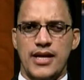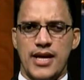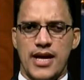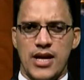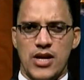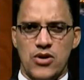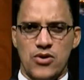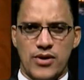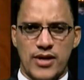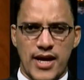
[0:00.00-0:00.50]

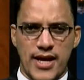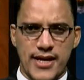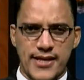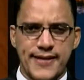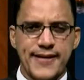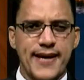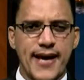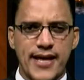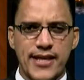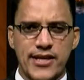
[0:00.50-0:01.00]
lo que en el
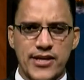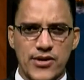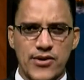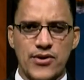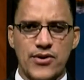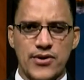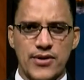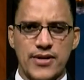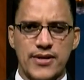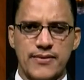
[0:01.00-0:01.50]
día de
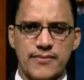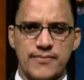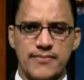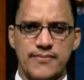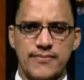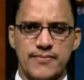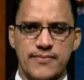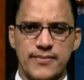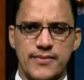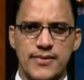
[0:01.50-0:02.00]
hoy
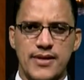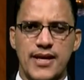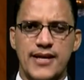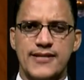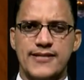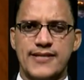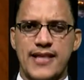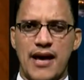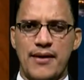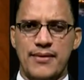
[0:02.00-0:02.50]

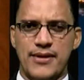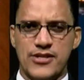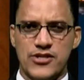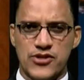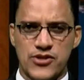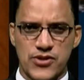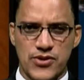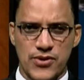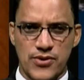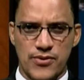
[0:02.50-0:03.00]

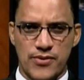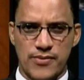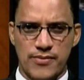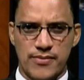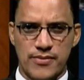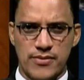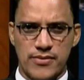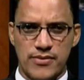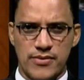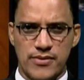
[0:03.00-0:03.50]
estableció,
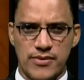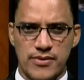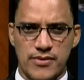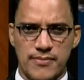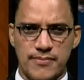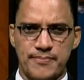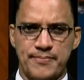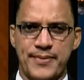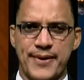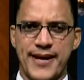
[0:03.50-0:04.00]

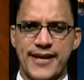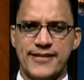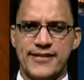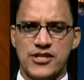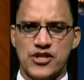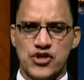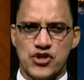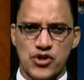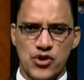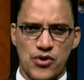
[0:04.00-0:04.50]

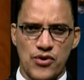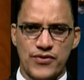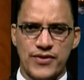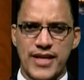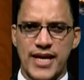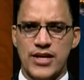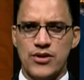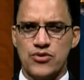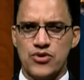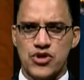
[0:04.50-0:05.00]
precisó,
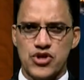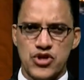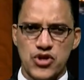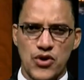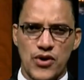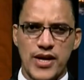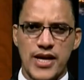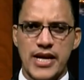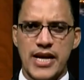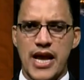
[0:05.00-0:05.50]

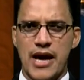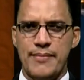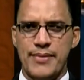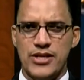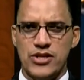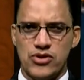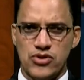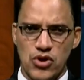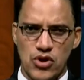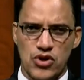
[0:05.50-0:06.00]
denunció y
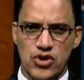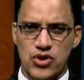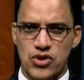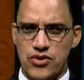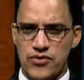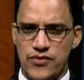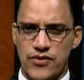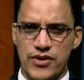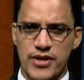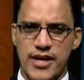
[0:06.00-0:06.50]
lamentó
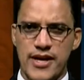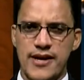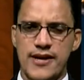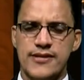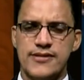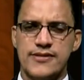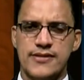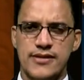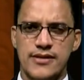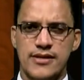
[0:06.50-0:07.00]
Rodolfo
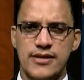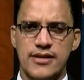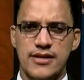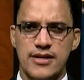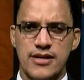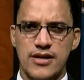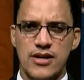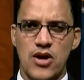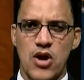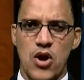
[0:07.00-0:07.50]
Reyes,
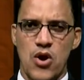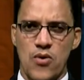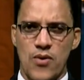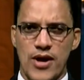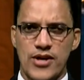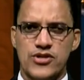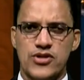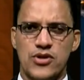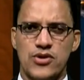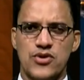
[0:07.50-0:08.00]
lo ha
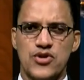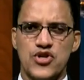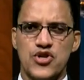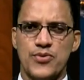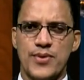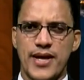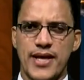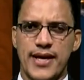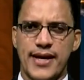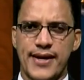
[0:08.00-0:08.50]
hecho con
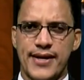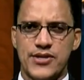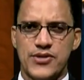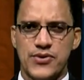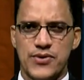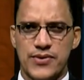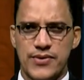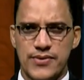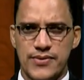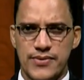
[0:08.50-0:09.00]
sobrada
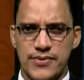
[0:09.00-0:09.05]
razón.